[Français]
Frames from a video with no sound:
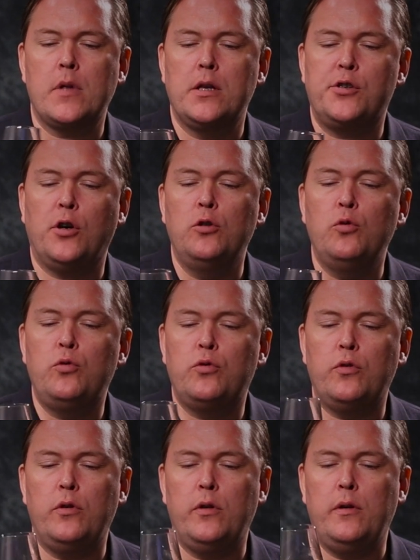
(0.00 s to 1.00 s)
sans
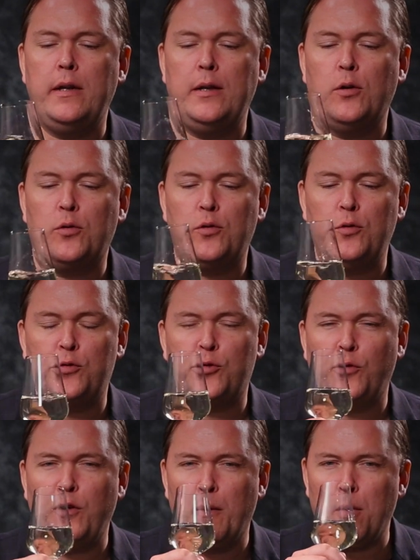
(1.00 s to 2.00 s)
doute euh, les notes de
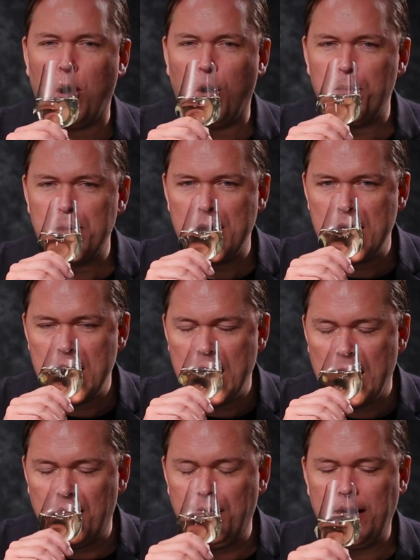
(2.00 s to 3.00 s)
Sauvignon Blanc
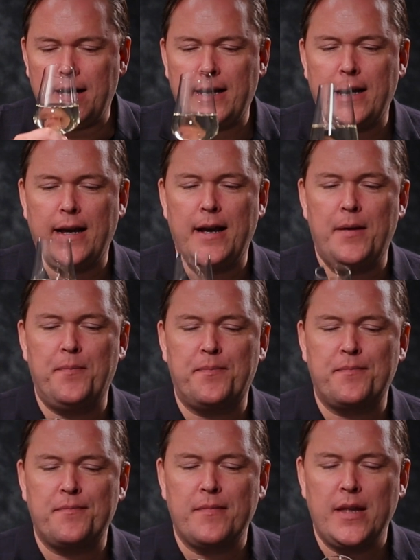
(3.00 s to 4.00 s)
avec euh,
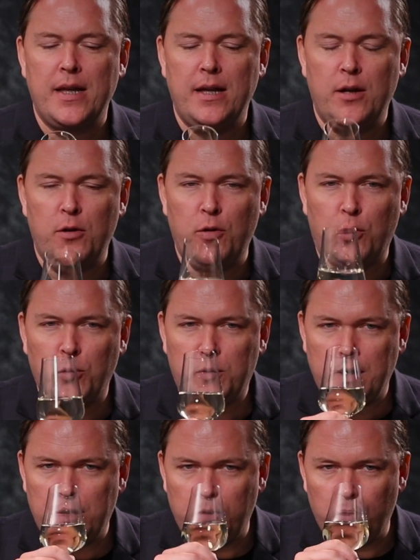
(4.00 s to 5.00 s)
le
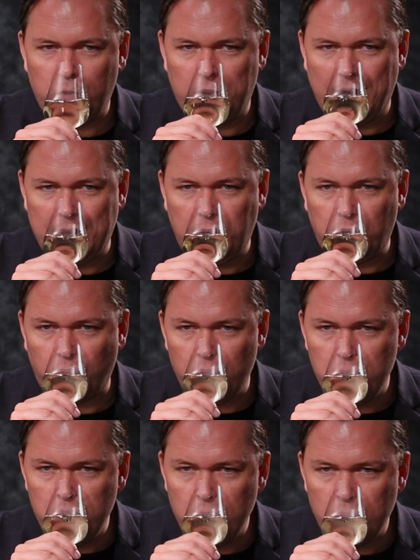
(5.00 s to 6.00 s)
côté
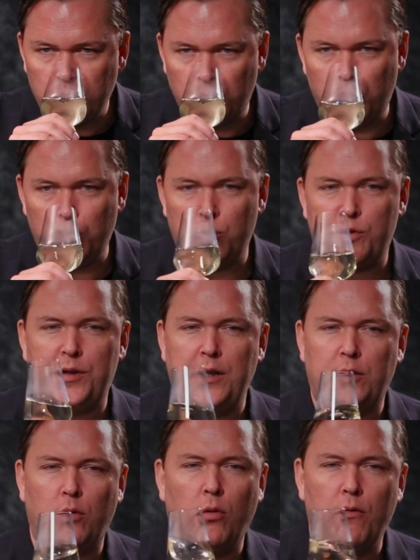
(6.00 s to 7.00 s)
d'agrumes, du
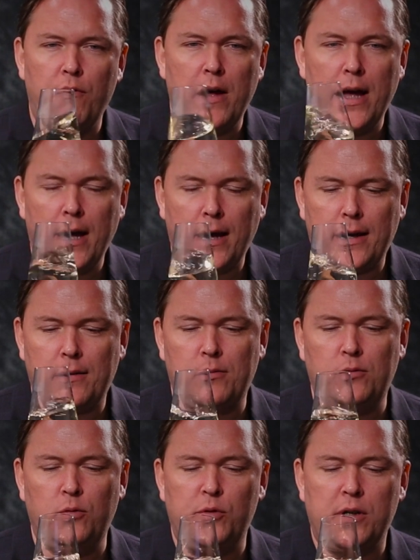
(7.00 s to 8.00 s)
citron vert.
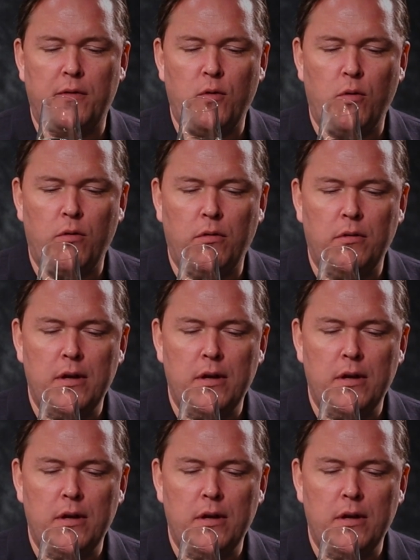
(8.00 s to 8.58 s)
Nous avons